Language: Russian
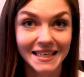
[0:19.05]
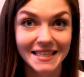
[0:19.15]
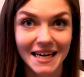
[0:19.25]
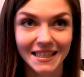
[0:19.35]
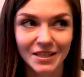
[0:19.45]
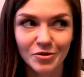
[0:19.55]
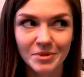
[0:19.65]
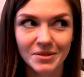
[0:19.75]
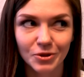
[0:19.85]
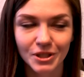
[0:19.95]
Итак, я вам
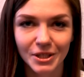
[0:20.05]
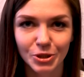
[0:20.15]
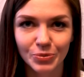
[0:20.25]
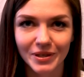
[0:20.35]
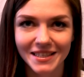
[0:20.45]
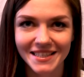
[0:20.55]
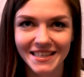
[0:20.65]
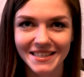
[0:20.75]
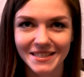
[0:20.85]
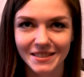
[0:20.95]
сегодня хочу
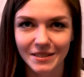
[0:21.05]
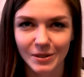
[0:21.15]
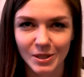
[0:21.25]
показать э,